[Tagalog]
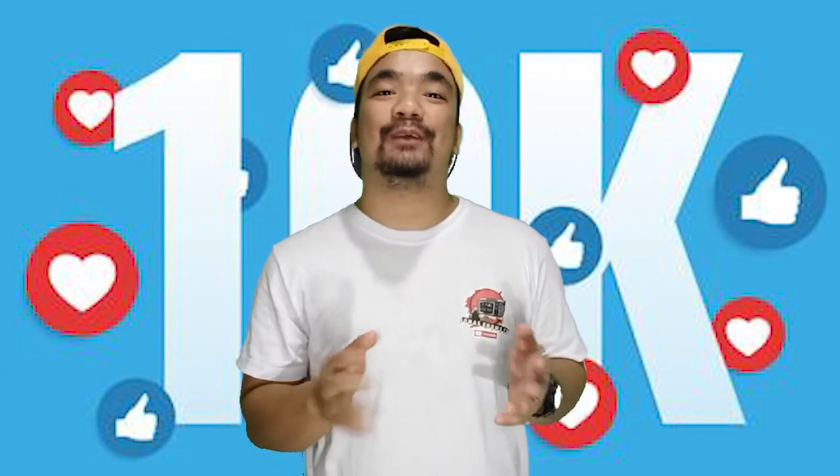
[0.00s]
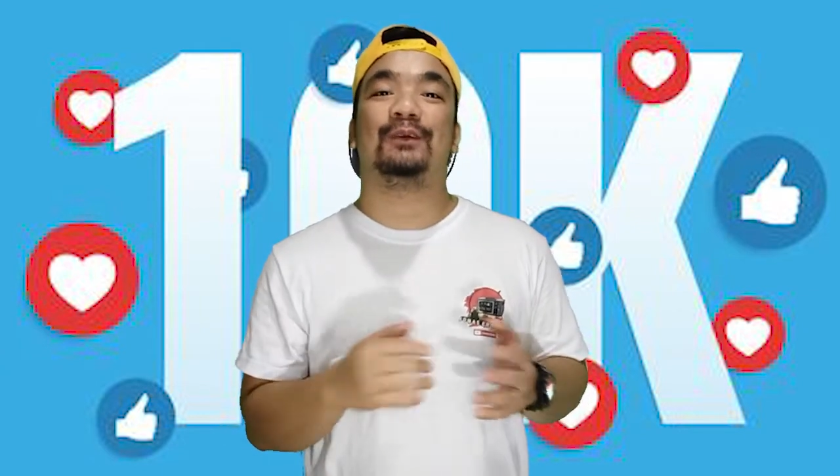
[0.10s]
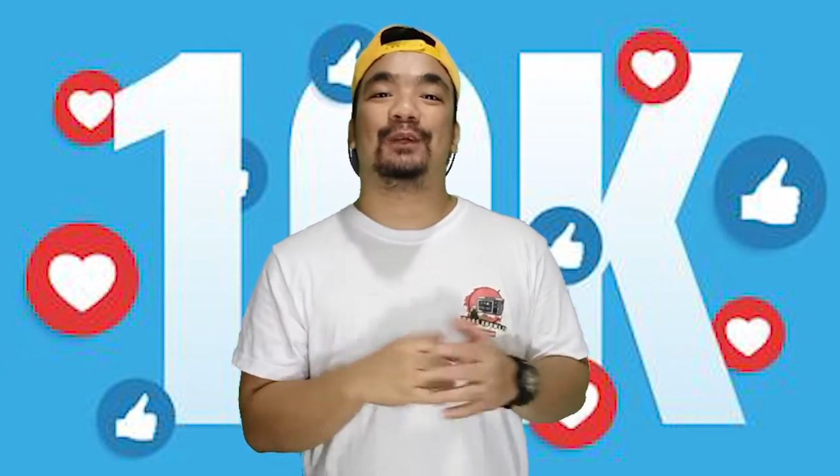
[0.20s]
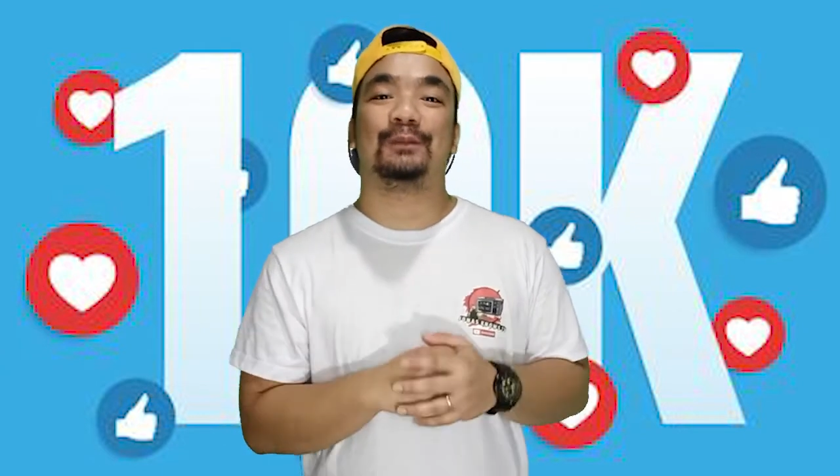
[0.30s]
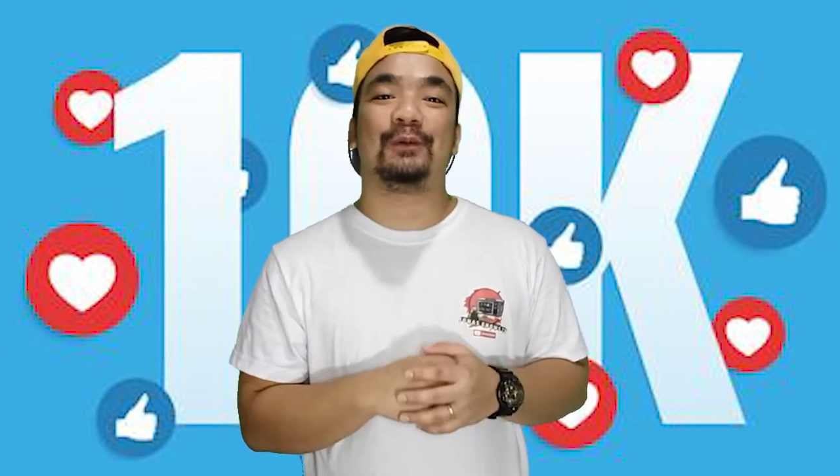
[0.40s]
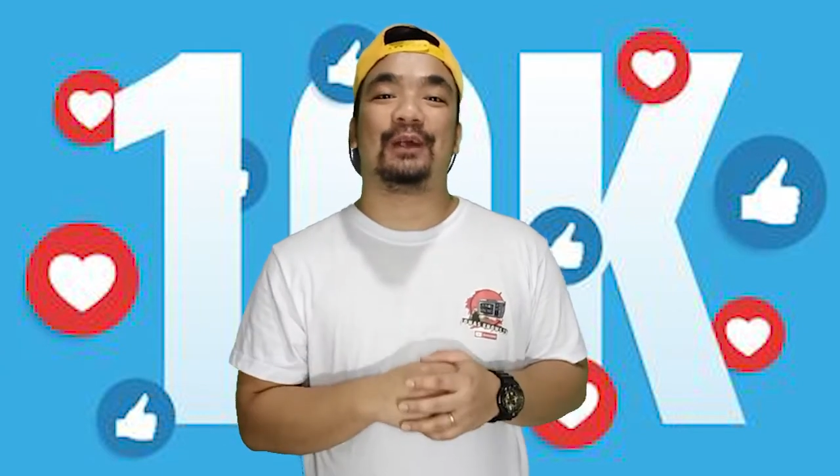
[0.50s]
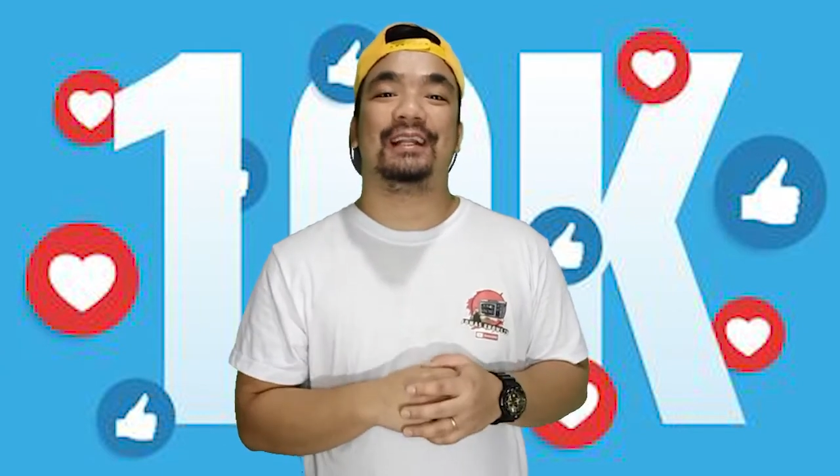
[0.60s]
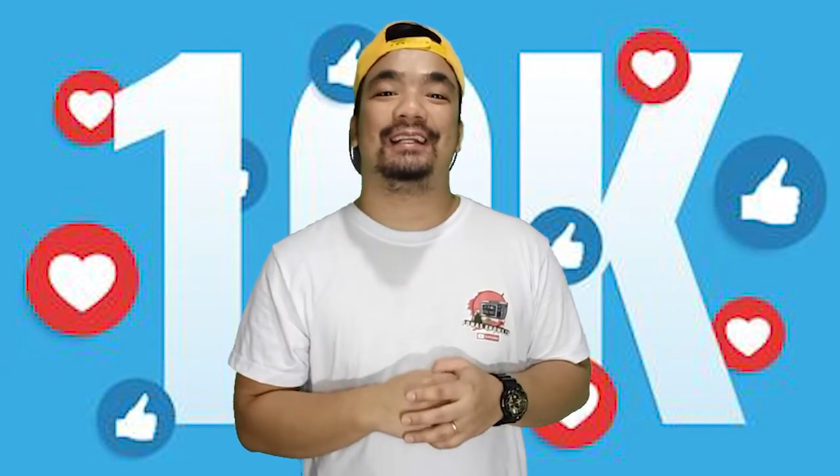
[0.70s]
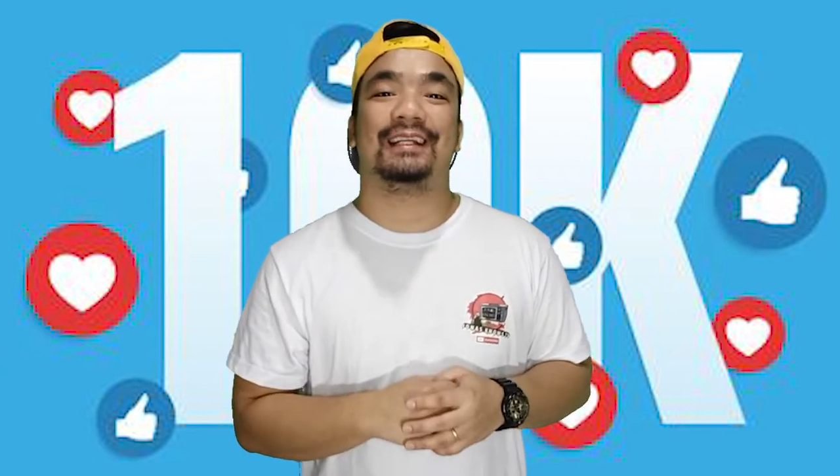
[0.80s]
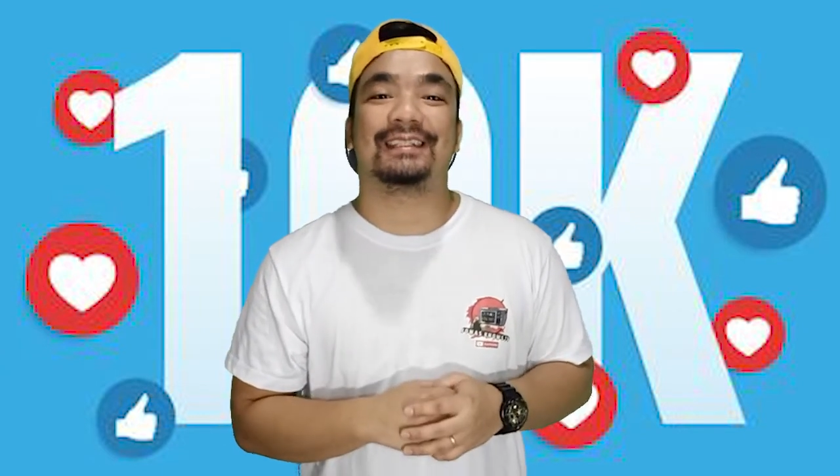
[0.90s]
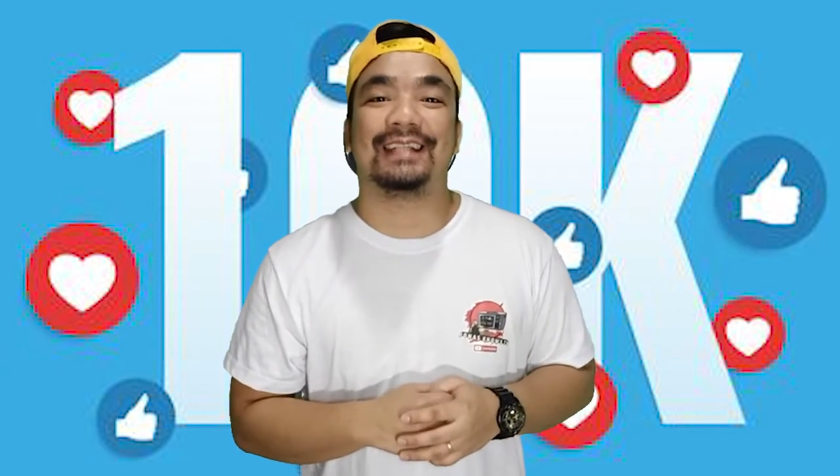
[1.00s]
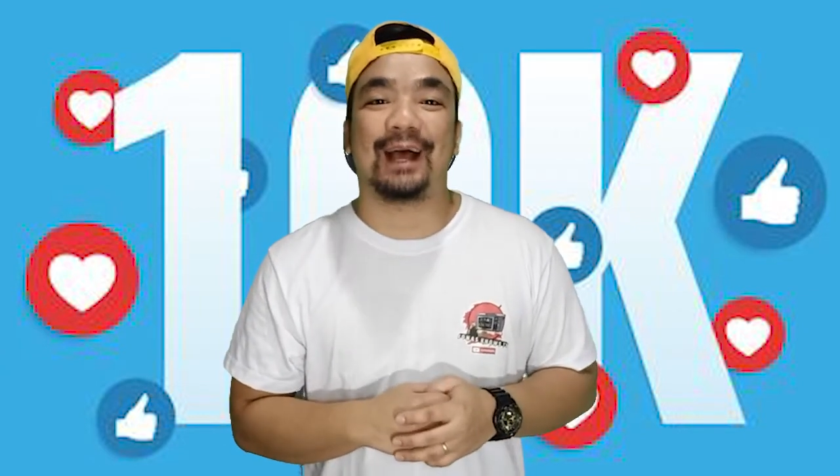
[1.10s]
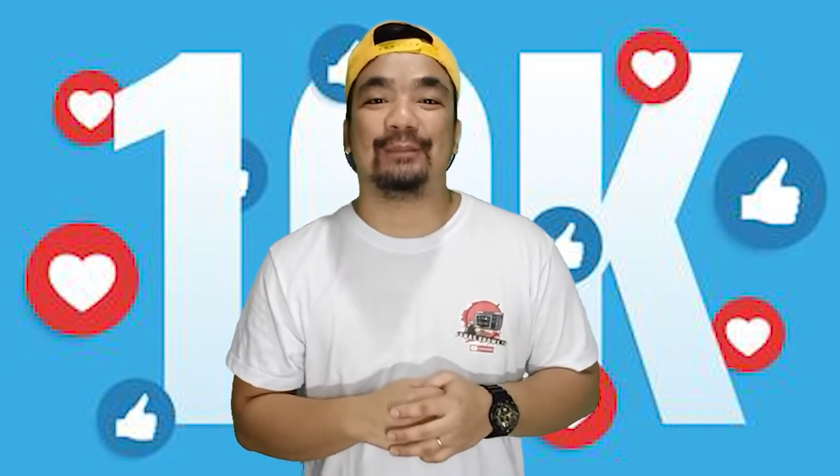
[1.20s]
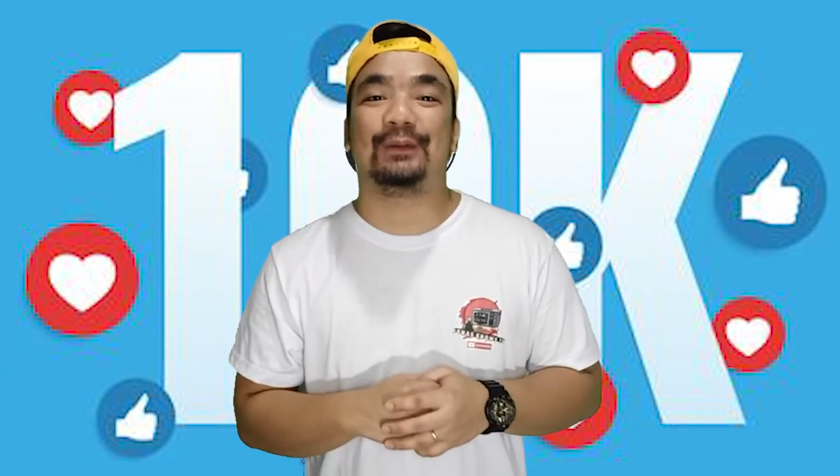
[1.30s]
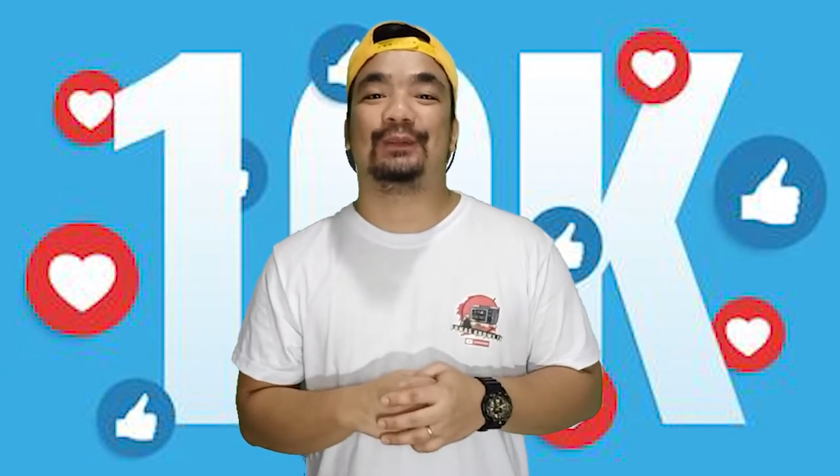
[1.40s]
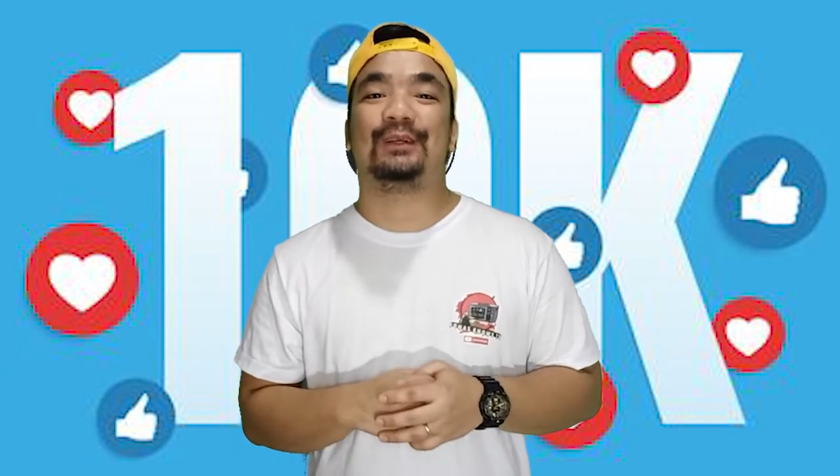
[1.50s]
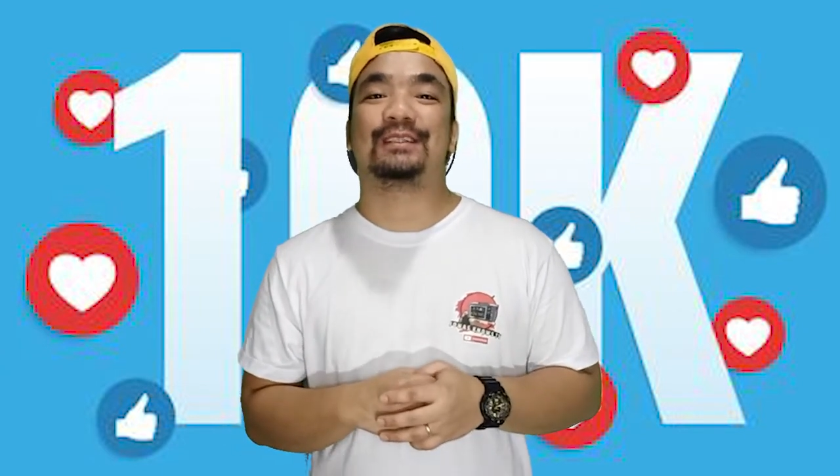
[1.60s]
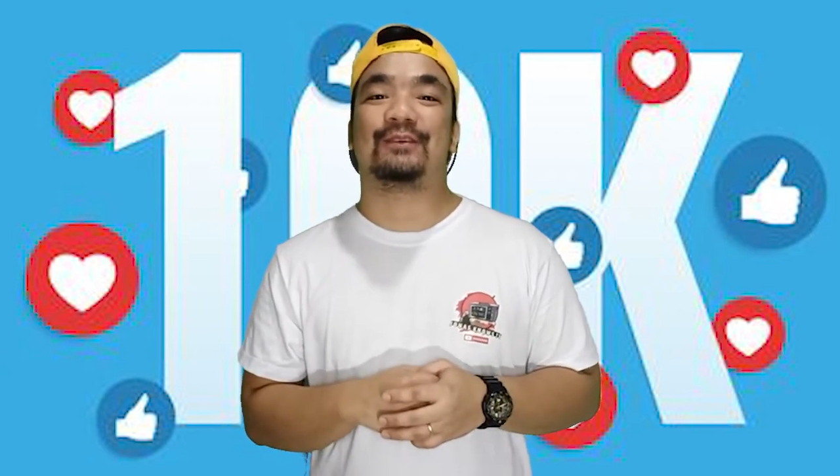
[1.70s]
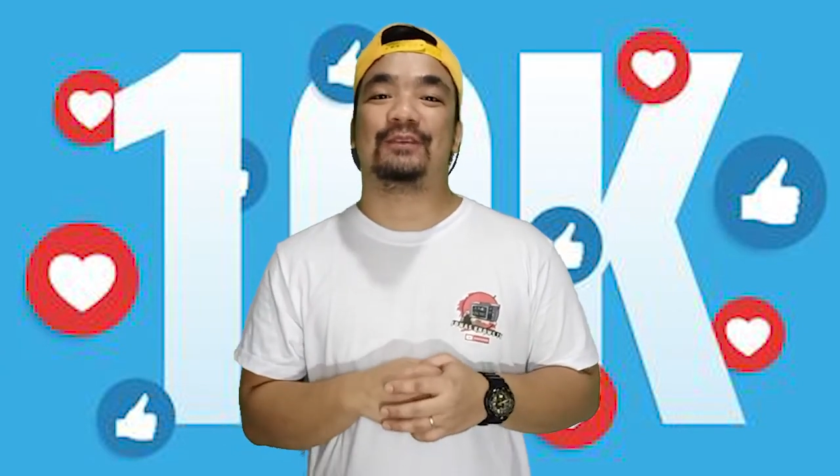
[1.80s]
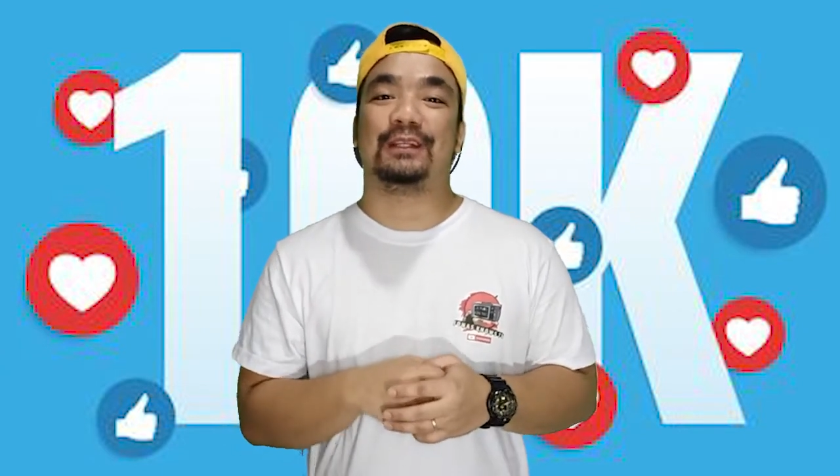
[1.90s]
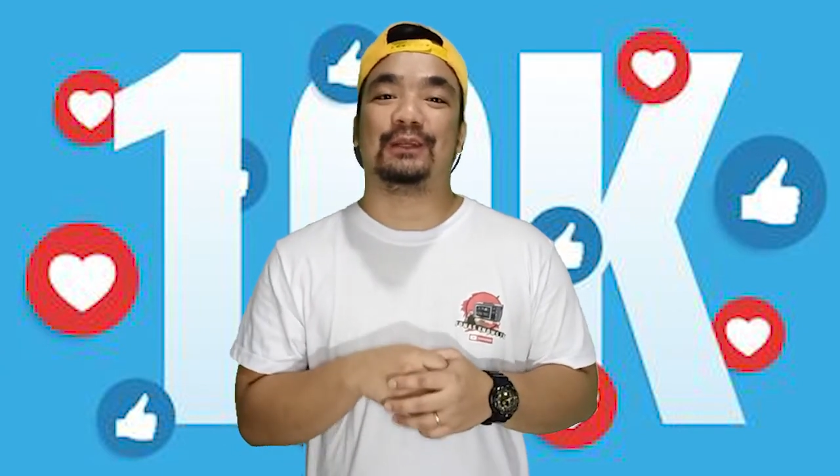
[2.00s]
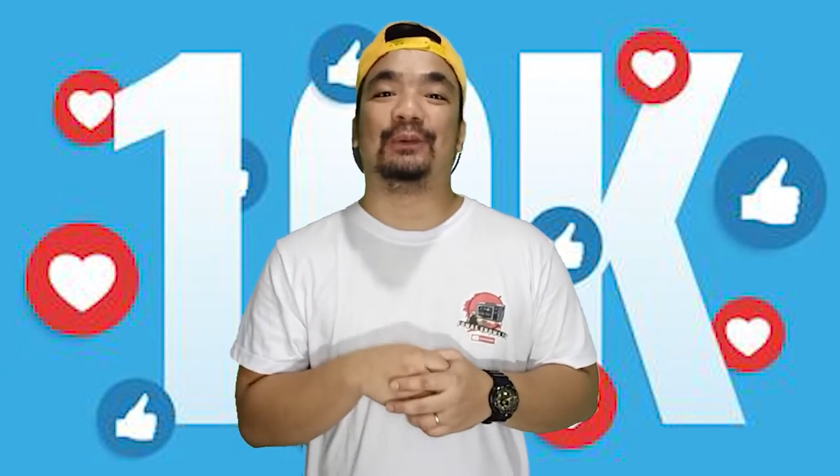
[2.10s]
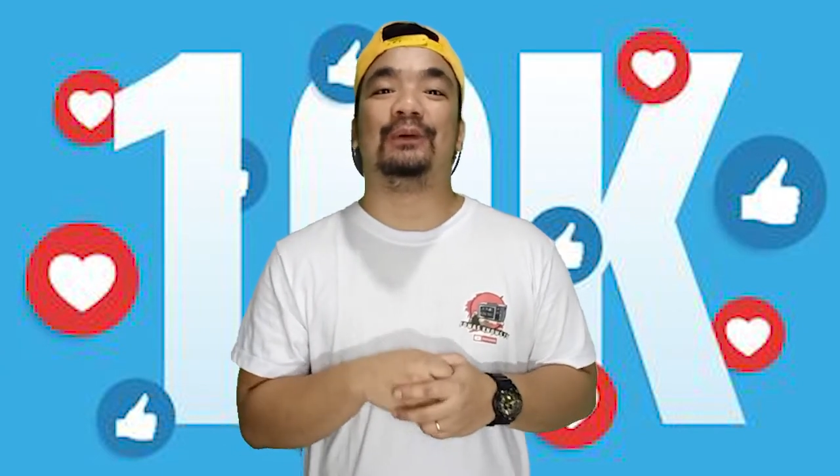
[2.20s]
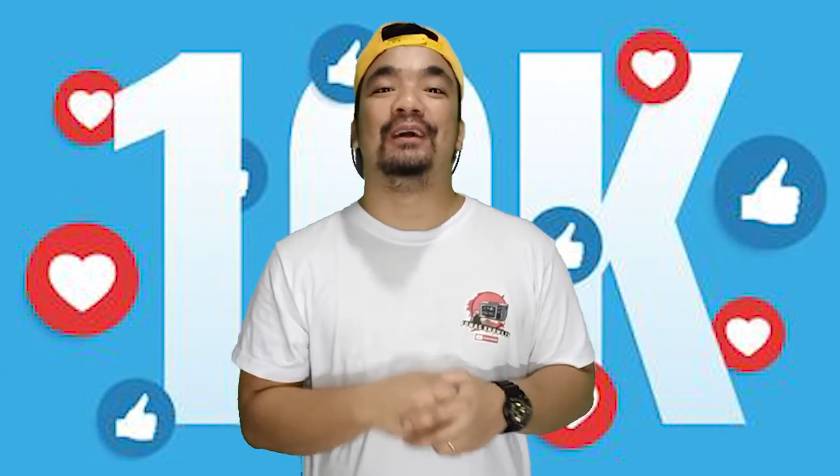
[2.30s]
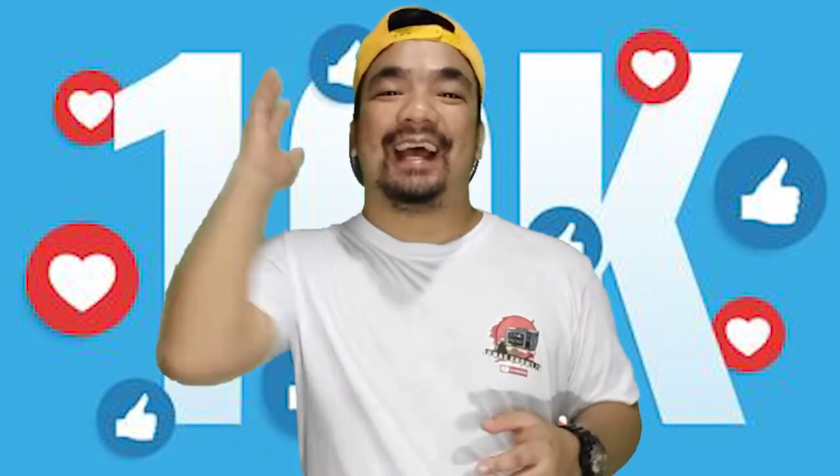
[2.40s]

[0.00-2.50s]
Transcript: ba yung good morning na sinabi ko dun sa video.